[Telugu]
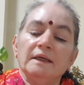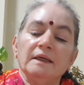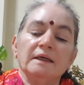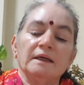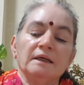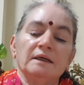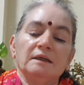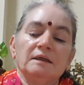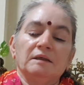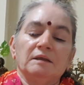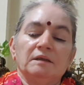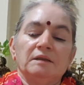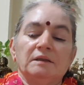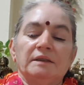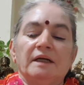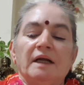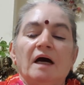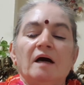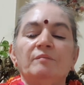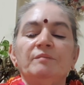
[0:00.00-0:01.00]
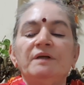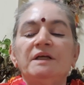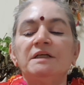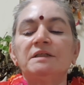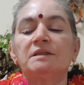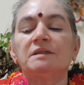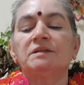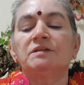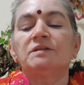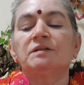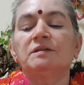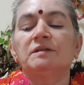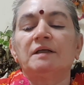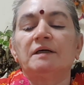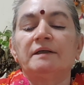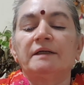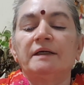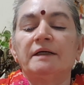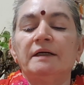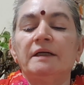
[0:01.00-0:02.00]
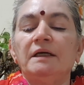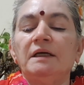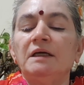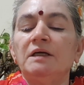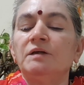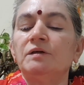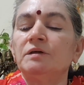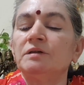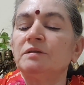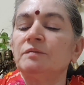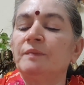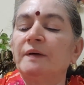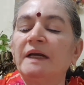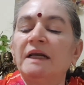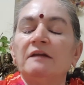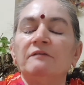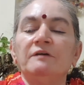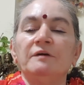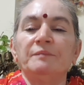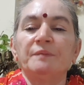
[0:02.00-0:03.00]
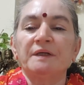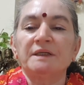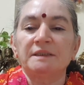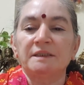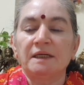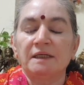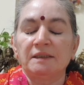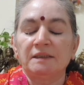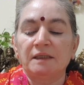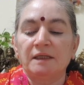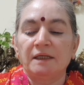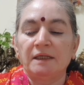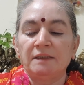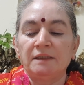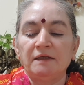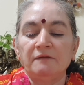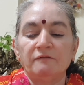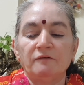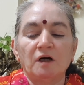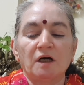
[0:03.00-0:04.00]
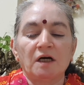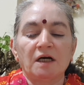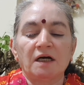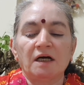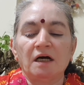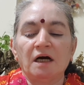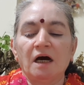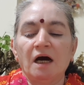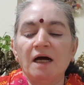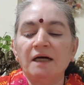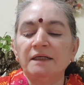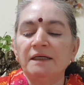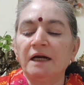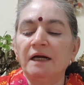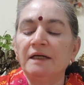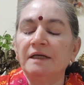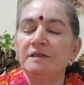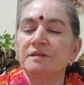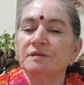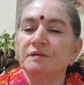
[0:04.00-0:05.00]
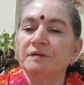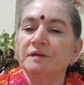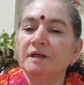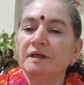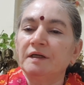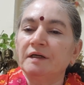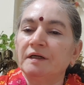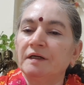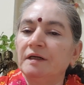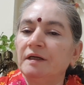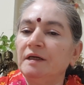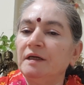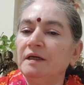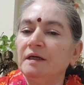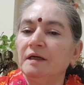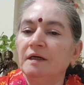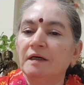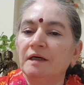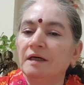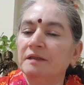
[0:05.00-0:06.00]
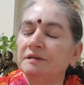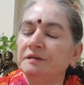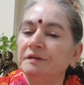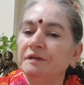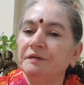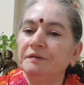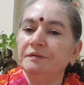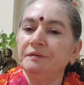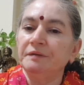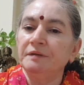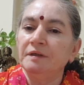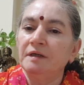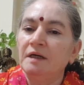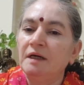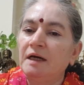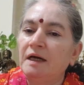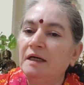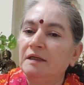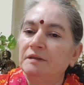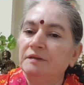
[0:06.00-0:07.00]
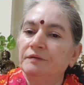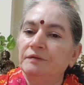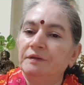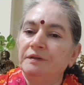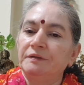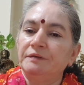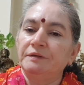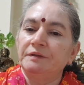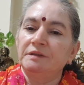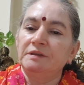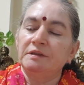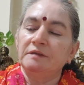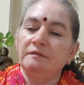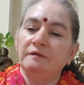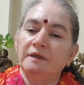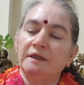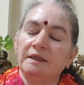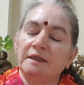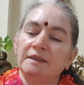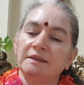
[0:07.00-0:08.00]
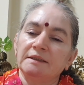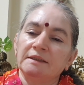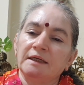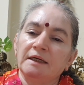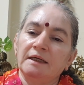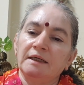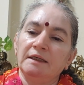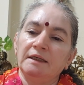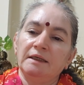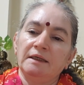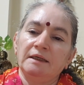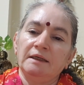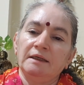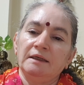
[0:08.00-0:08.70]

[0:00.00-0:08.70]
ఇక నామినేషన్ చూద్దారండి ఈరోజు పల్లవి ప్రశాంత్ని అయితే ఒక్క ఆట ఆడేసుకున్నారండి అందరూ అది వాడు వచ్చి ఒక్కసారి